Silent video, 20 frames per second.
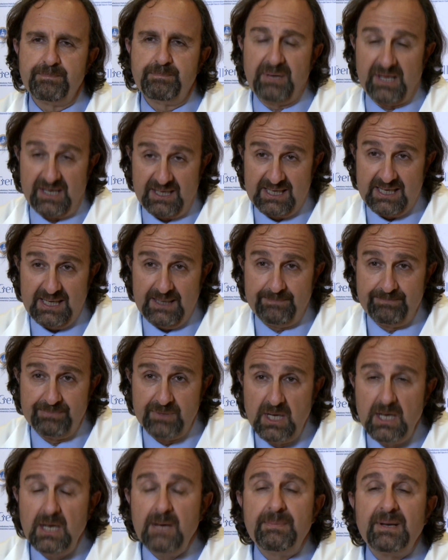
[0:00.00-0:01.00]
Perché?
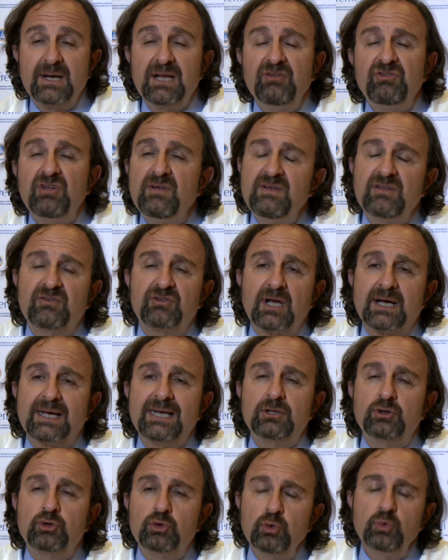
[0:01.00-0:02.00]
Perché si è vista
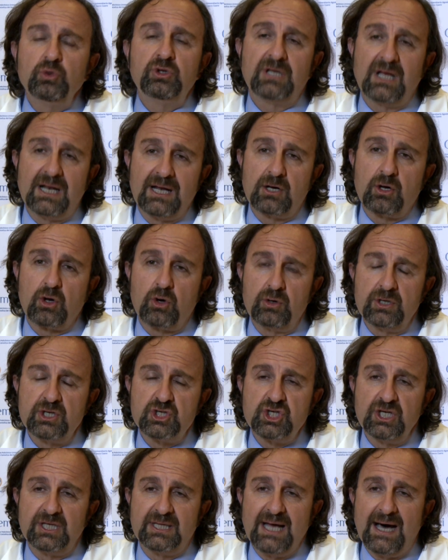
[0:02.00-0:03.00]
che tutta la
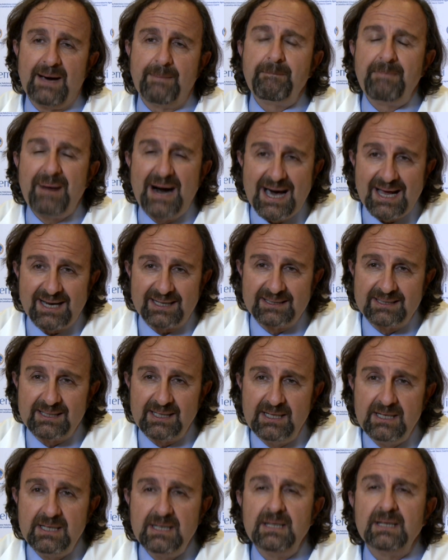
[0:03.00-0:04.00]
cronicità
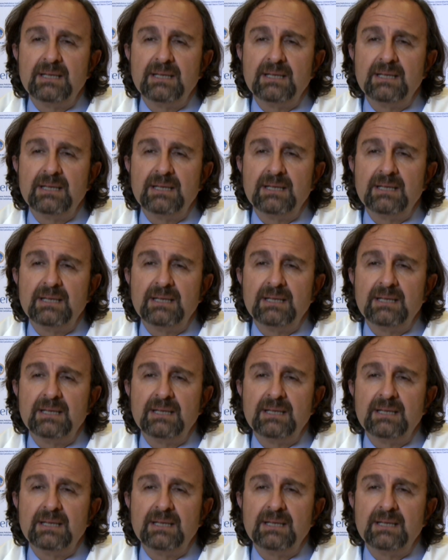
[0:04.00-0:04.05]
parte